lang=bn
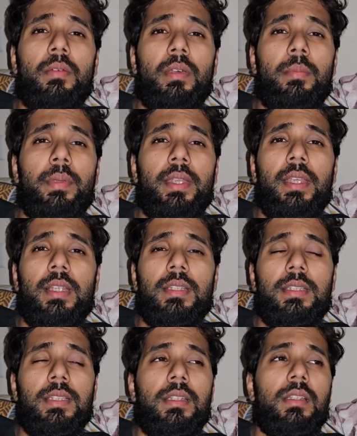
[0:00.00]
লেবার পেনে
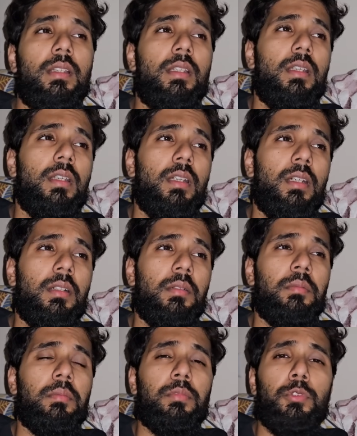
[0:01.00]
আছে
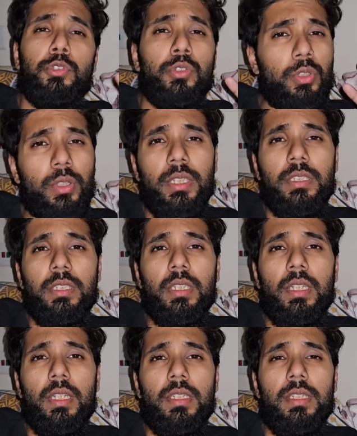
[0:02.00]
প্রচণ্ড
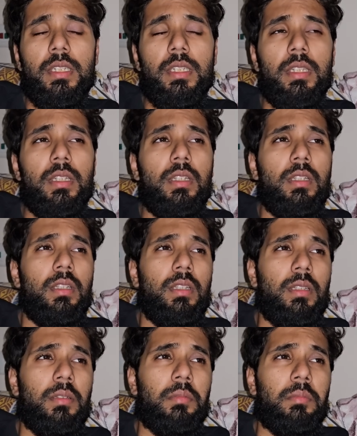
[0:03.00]
টেনশনে আছি
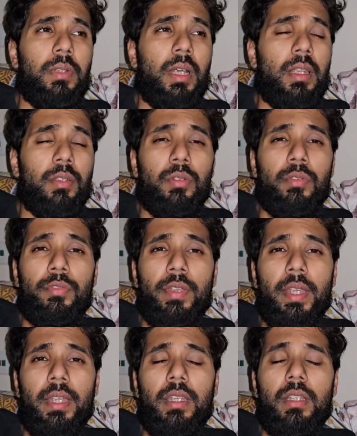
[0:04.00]
অ্যান্ড ওর
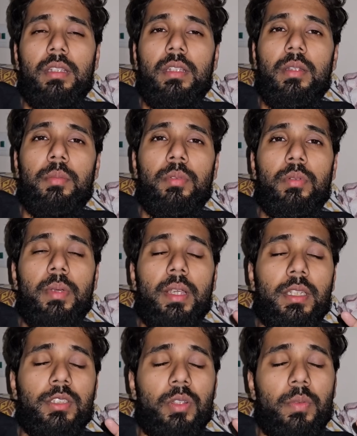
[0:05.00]
ওয়েট তারপর
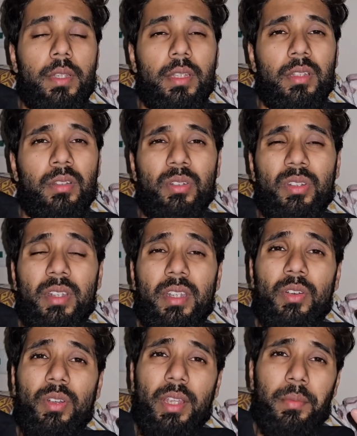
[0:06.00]
বাকি সবাইকে অলরেডি
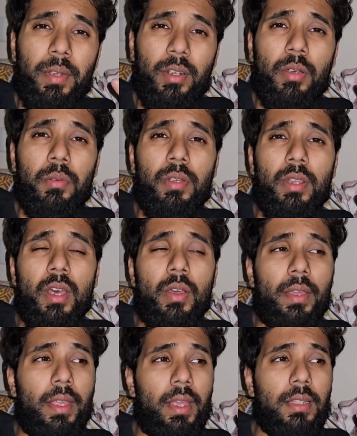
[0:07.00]
অনেকবার খবর দেওয়া
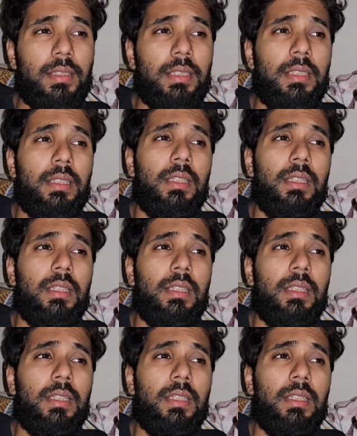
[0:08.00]
হয়ে গেছে